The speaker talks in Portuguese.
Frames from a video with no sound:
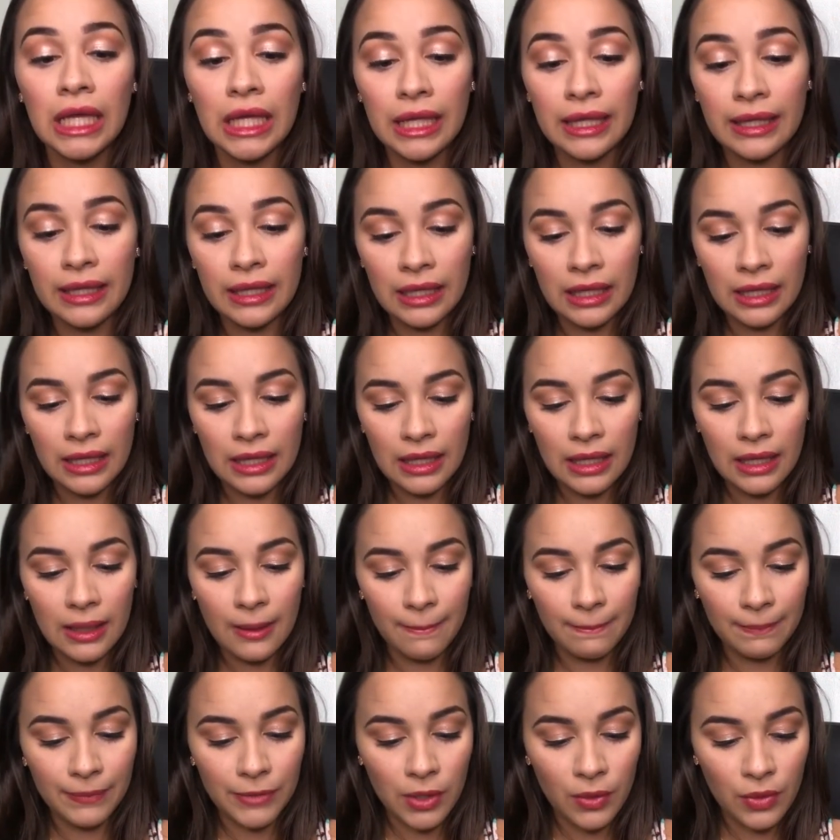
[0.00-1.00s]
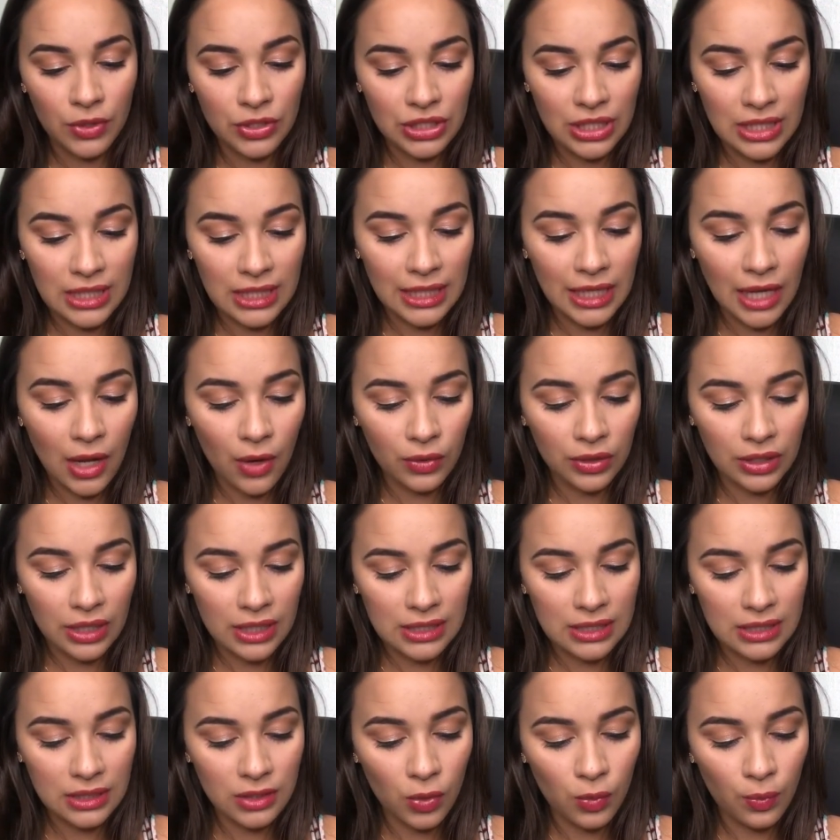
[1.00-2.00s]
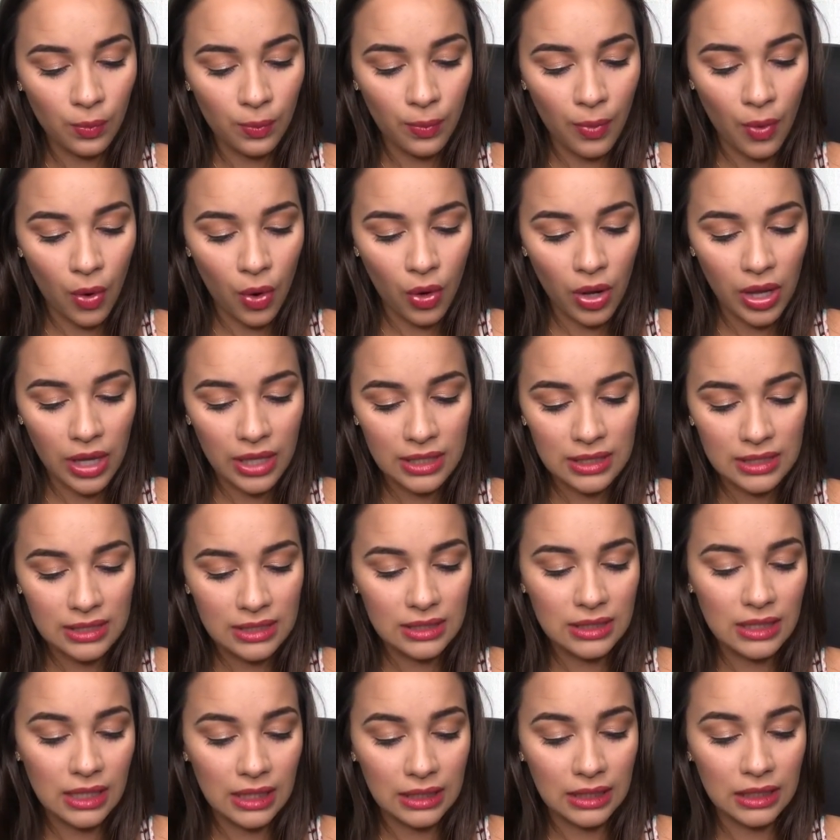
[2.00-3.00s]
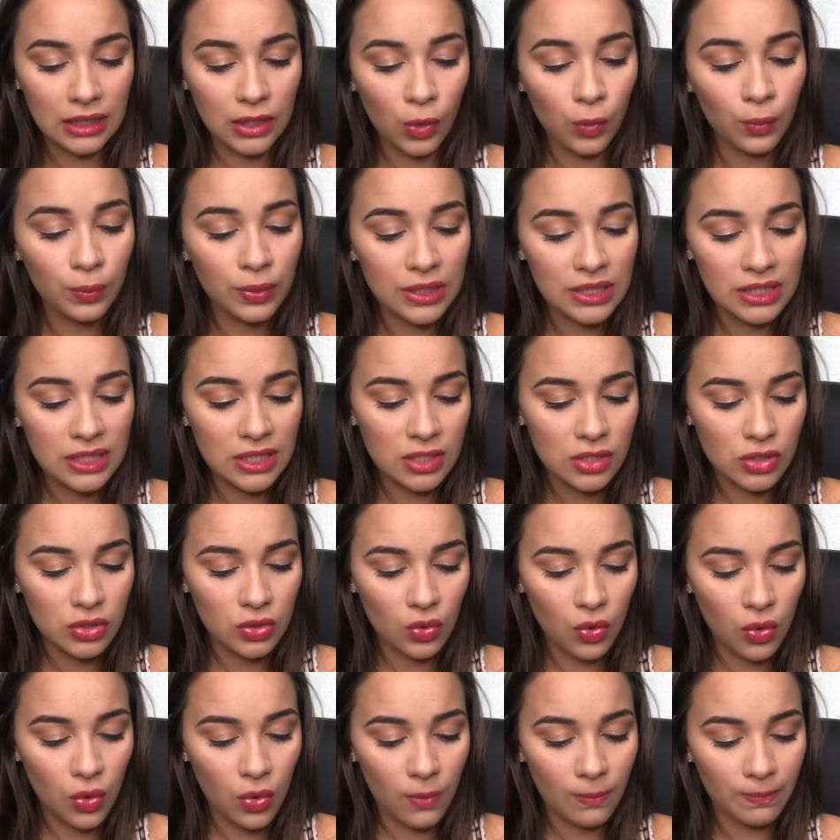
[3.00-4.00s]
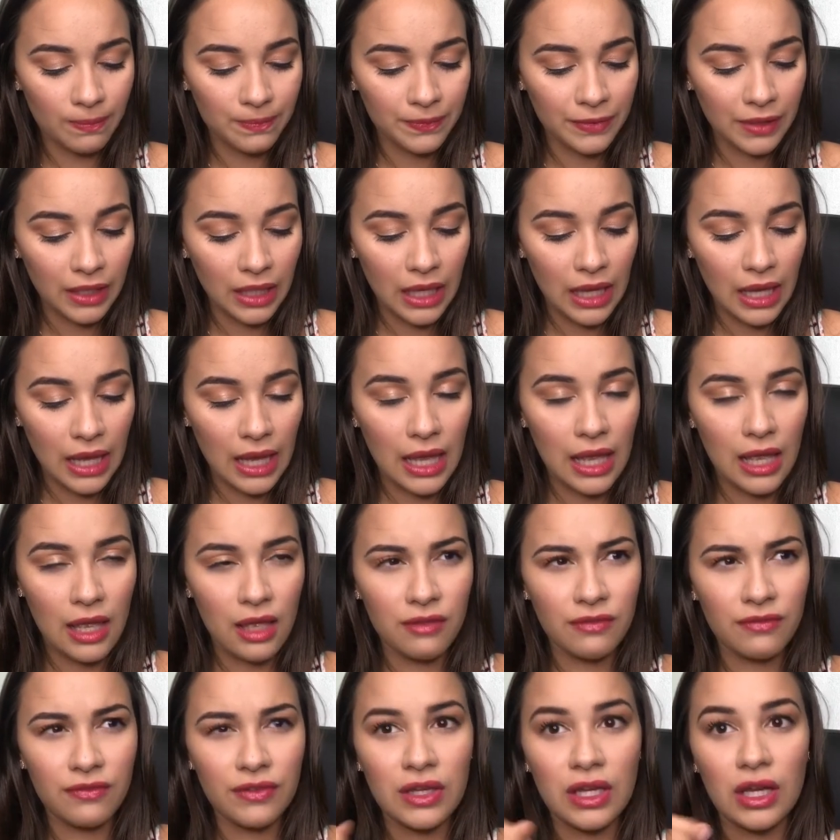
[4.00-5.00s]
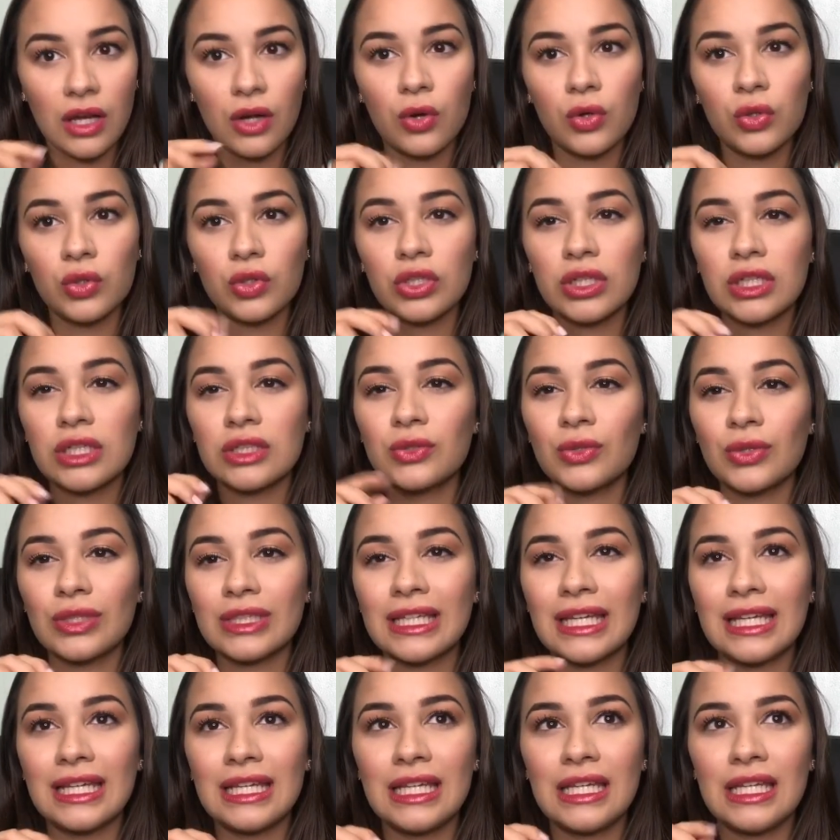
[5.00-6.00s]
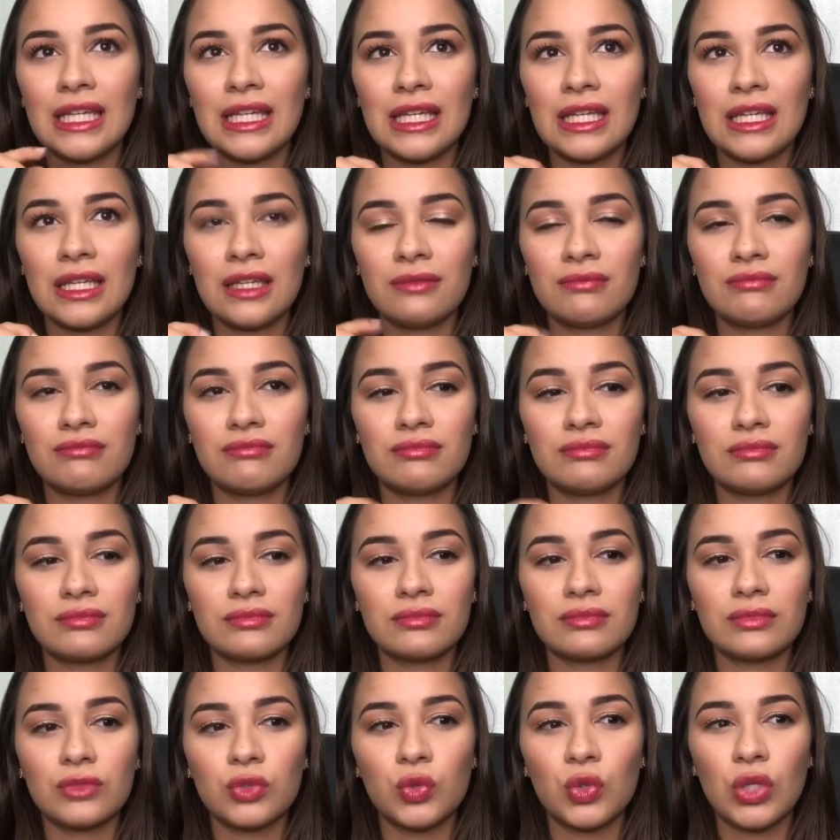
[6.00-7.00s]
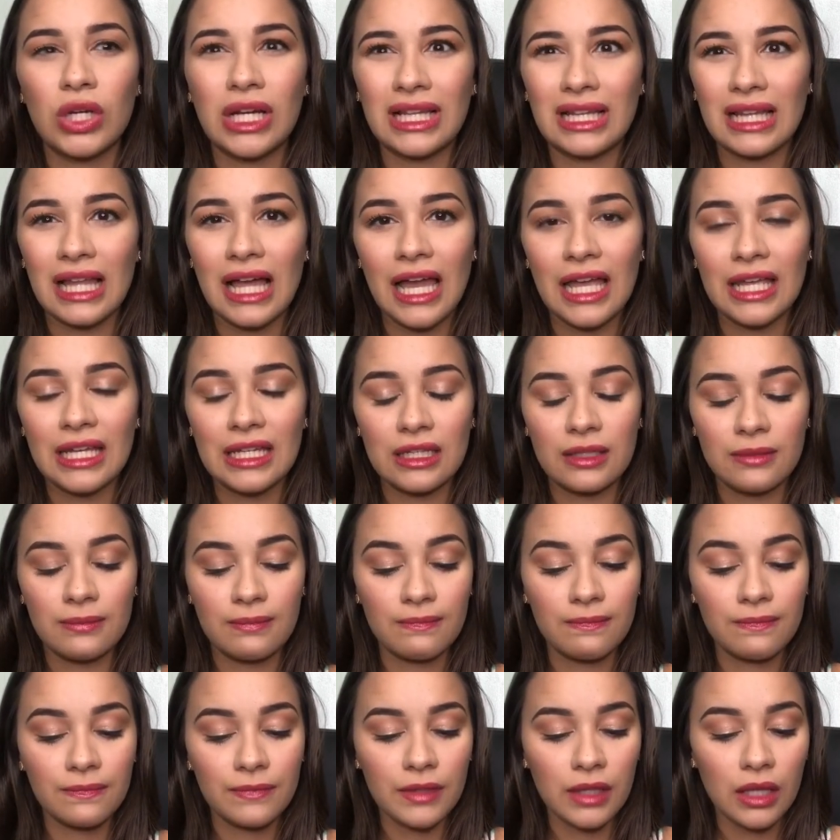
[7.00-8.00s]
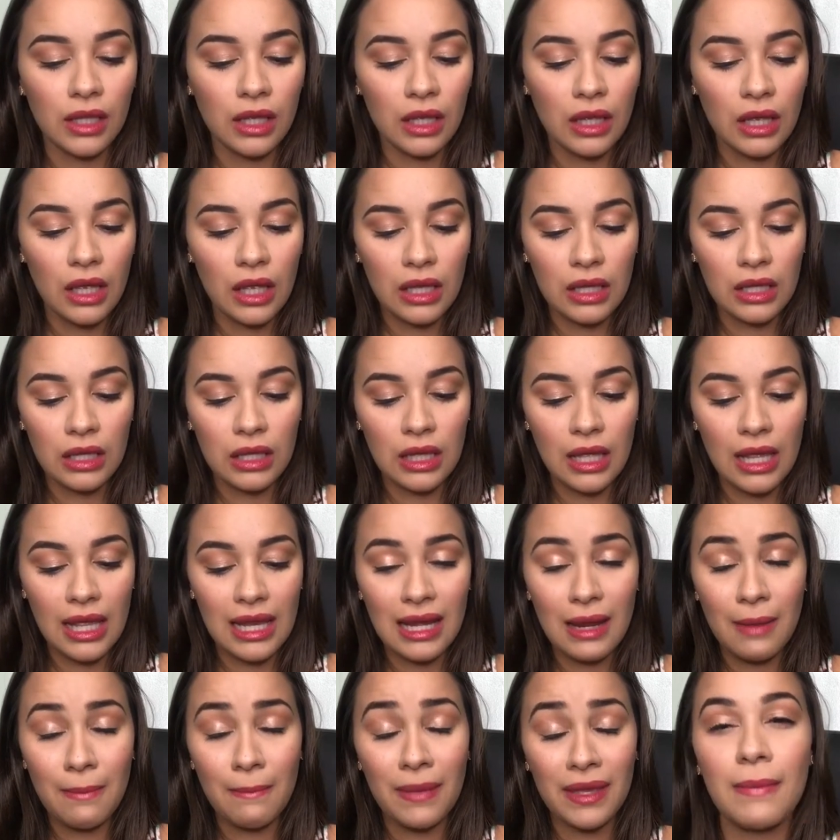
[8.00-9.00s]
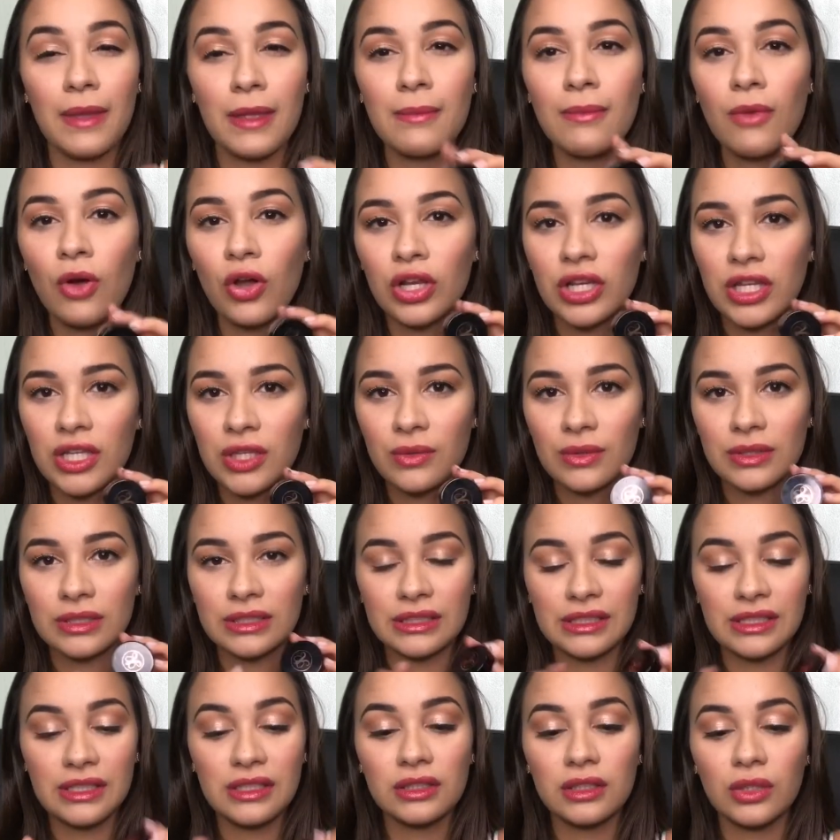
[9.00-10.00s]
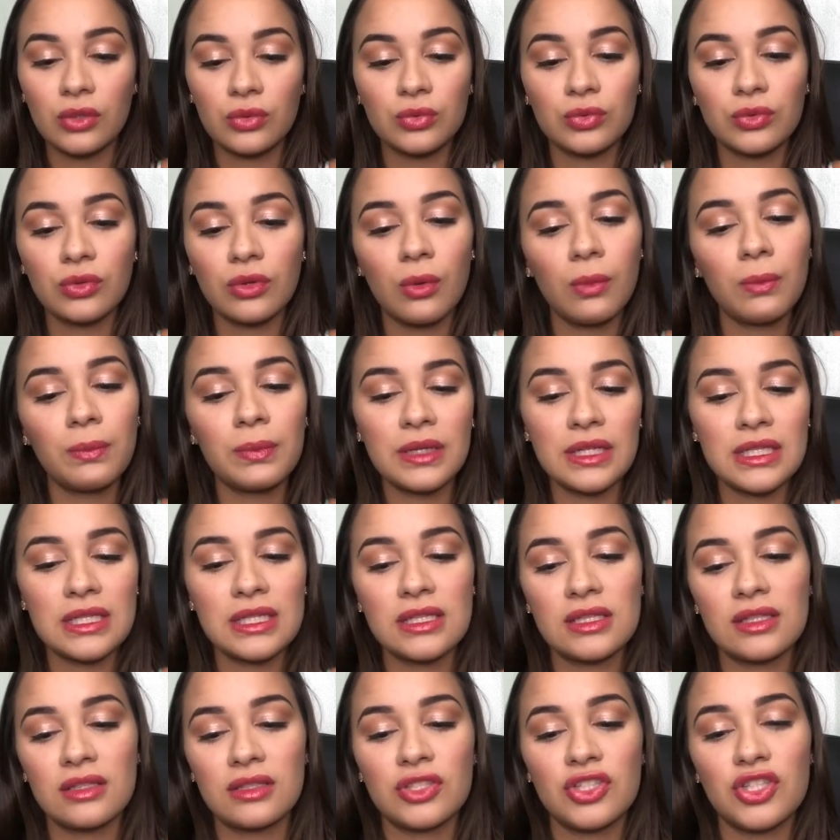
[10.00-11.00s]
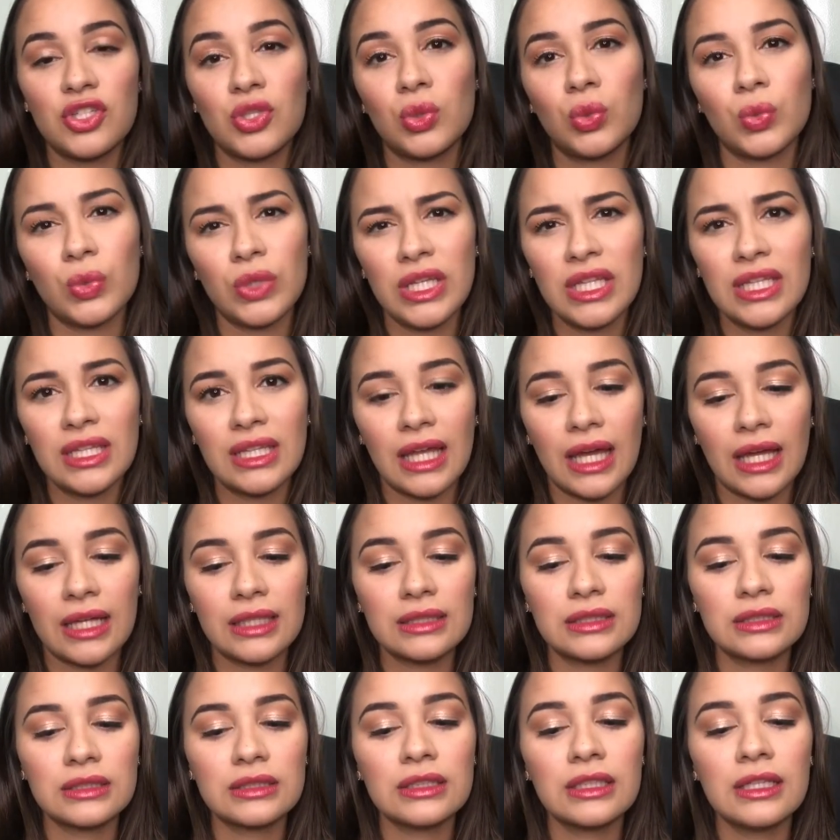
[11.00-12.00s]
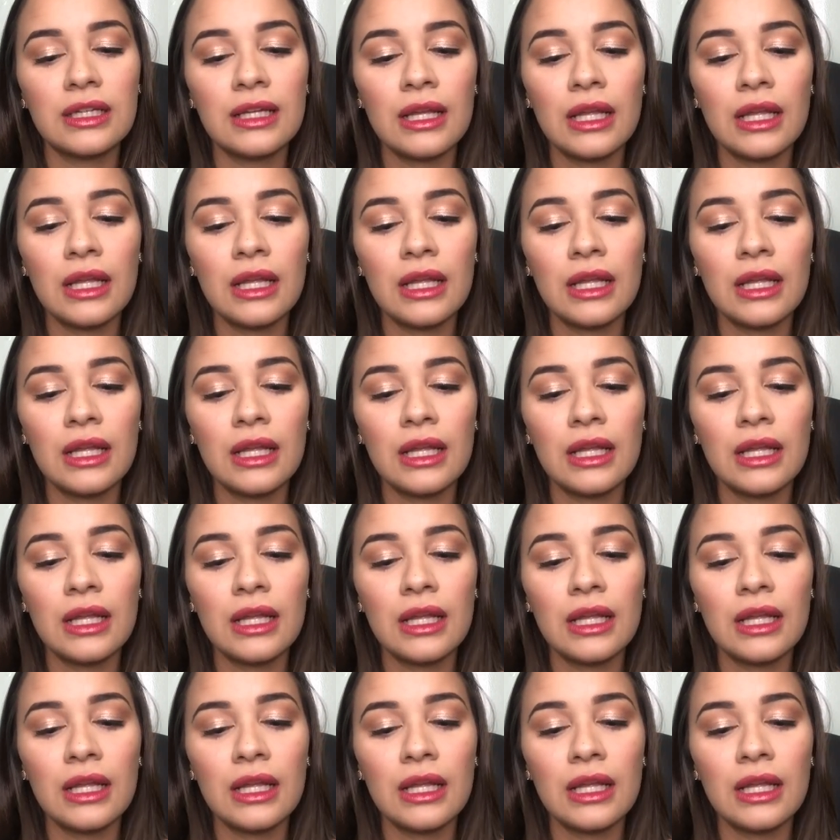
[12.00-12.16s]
E eu achei legal que esse, não po esse daqui não precisou é, ficar colocando aquele Duraline. E ele é bem molinho assim, então não precisa diluir nada.